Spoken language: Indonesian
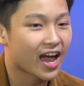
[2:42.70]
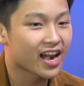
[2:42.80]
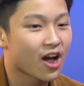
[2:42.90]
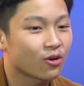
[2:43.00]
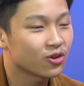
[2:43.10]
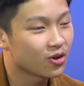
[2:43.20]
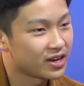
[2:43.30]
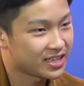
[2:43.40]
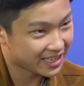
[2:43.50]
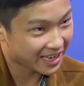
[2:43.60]
karena aku
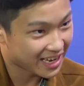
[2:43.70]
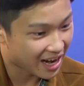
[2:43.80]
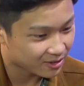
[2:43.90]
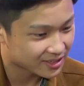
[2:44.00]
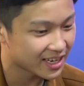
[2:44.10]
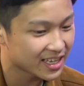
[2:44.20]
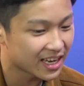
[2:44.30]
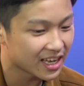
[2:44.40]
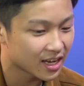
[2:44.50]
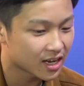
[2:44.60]
juga udah cintai diri aku sendiri
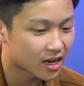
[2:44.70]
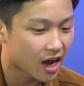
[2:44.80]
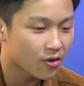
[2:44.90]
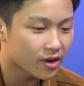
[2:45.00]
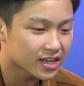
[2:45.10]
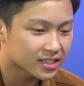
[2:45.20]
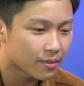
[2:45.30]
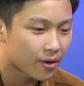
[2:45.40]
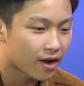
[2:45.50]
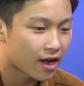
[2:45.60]
jadi uh, aku
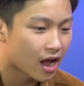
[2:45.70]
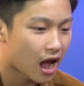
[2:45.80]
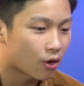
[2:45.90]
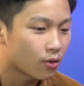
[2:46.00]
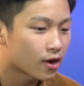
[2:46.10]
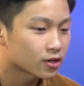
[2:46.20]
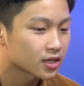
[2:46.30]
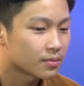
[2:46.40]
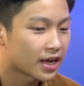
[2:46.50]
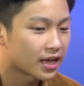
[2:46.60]
ngerasa bahwa aku
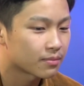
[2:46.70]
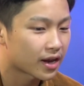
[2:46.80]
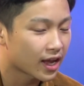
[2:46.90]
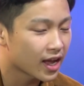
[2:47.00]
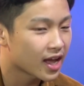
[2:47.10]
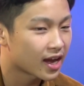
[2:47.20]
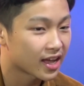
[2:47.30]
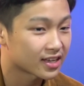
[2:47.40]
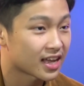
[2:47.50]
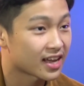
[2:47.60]
harus ngebangin mereka yang
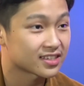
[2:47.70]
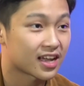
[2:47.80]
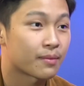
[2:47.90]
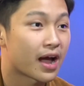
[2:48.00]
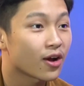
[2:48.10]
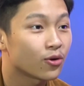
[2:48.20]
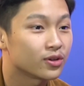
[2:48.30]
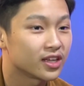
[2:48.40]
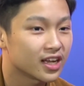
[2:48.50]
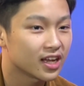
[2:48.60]
yang sayang sama
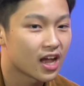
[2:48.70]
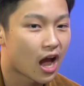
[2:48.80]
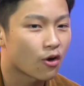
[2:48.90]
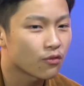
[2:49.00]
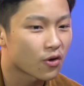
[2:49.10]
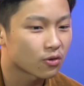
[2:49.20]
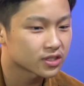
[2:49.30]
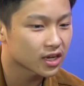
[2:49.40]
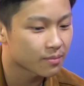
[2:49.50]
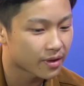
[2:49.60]
aku jadi aku
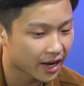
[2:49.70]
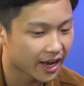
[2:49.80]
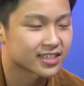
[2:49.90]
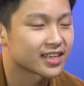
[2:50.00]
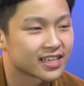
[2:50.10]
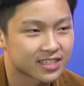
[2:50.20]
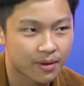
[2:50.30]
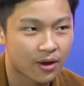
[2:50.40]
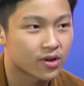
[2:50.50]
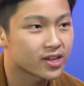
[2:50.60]
fokusnya ke mereka yang sayang sama